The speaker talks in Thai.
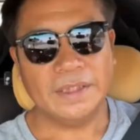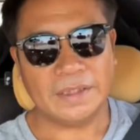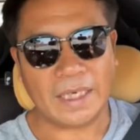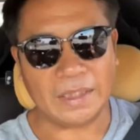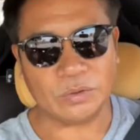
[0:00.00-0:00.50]

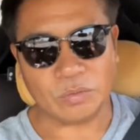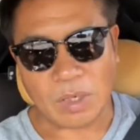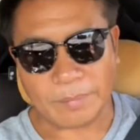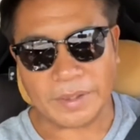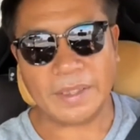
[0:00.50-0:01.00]
อย่าจนค
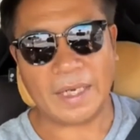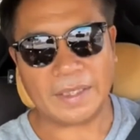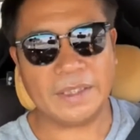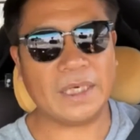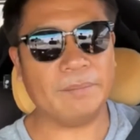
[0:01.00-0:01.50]
วามคิดหาก
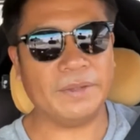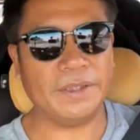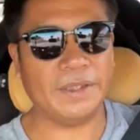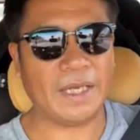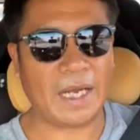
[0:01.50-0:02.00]
คิดทำ
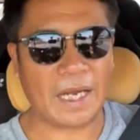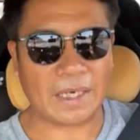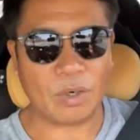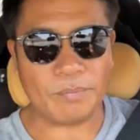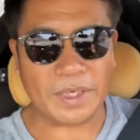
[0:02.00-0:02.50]
ดี หาก
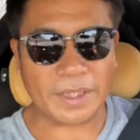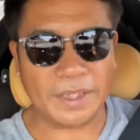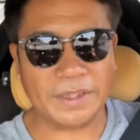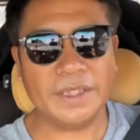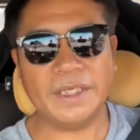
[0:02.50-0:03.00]
เรามีหลัก
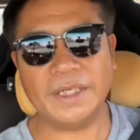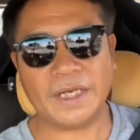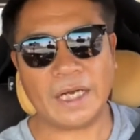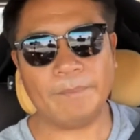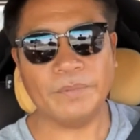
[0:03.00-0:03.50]
คิดที่ดี
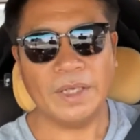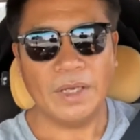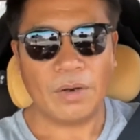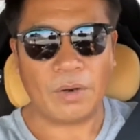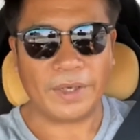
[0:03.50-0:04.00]
นะครับ
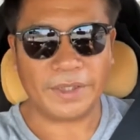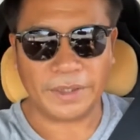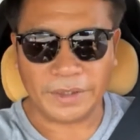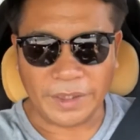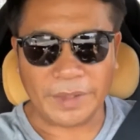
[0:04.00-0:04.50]
ขอให้คิ
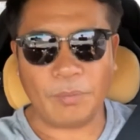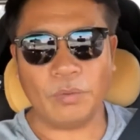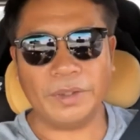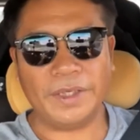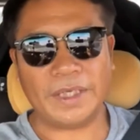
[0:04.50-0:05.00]
ดดีพู
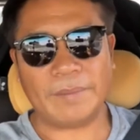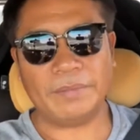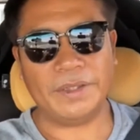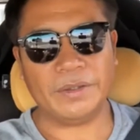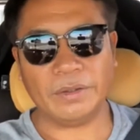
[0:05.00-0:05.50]
ดดี
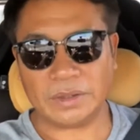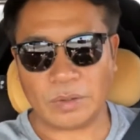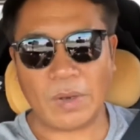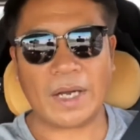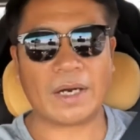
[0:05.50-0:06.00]
ทำดีก็ถื
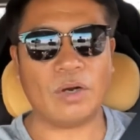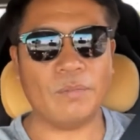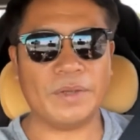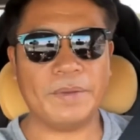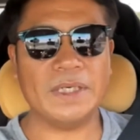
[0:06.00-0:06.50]
อว่าเรา
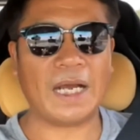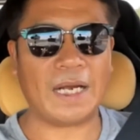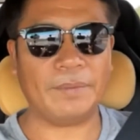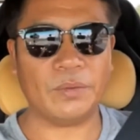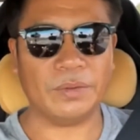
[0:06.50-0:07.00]
มีพื้นฐา
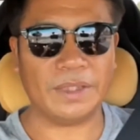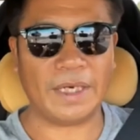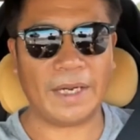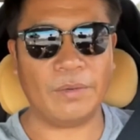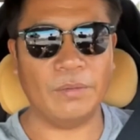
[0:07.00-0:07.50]
นเป็นคนดี
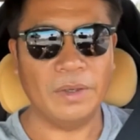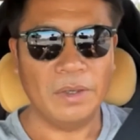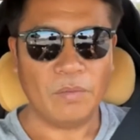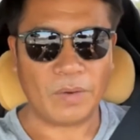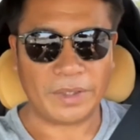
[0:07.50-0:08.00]
แล้ว
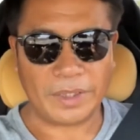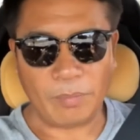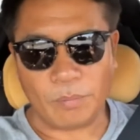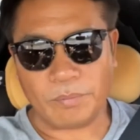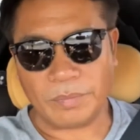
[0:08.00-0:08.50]
วันนี้
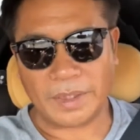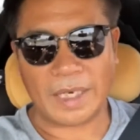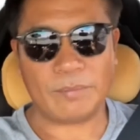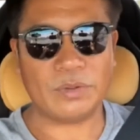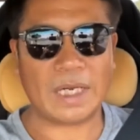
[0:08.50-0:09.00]
ผมท
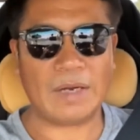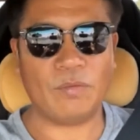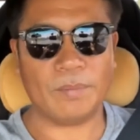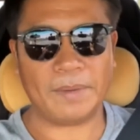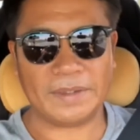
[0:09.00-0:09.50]
นายบุญทา
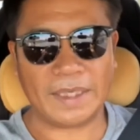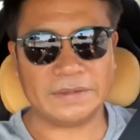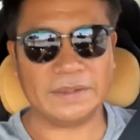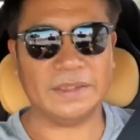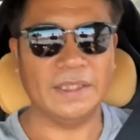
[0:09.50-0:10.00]
วรปัญญา
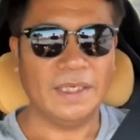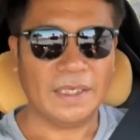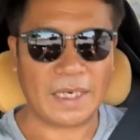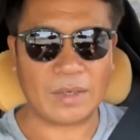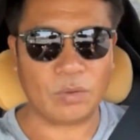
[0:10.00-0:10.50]
สิทธิ์
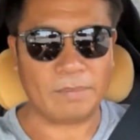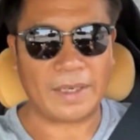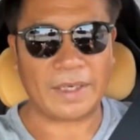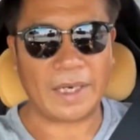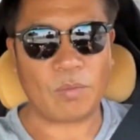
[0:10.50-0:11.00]
นักกฎหมา
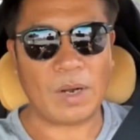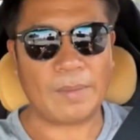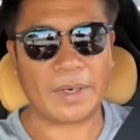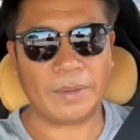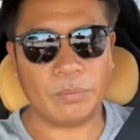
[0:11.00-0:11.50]
ยทนายควา
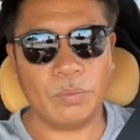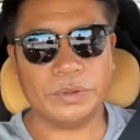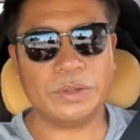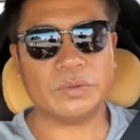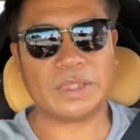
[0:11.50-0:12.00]
มและผู้
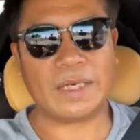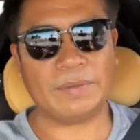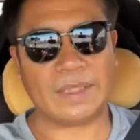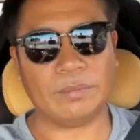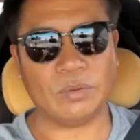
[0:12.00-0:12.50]
เชี่ยวชาญ
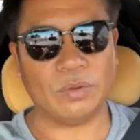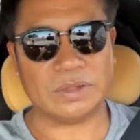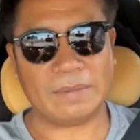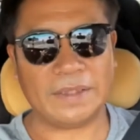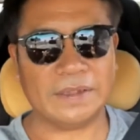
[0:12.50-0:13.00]
ประจำตัว
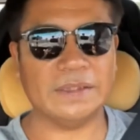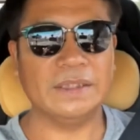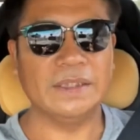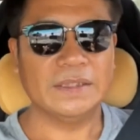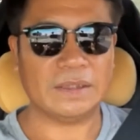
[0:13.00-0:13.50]
สมาชิก
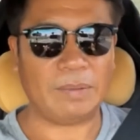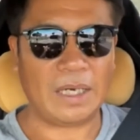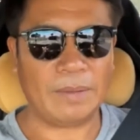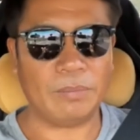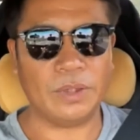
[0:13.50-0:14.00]
ส
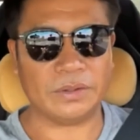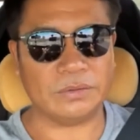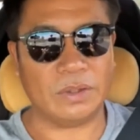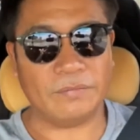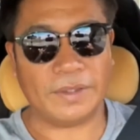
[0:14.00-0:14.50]
ภาผู้แทนราษ
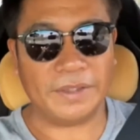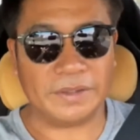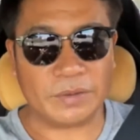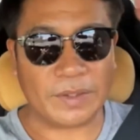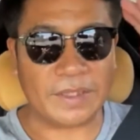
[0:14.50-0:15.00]
ฎรวันนี้
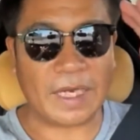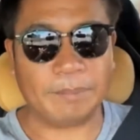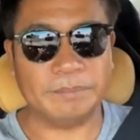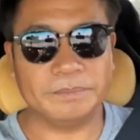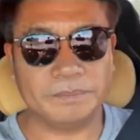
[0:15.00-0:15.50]
สวัสดีครับ
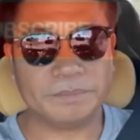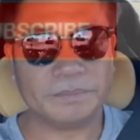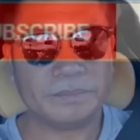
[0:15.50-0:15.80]
อย่า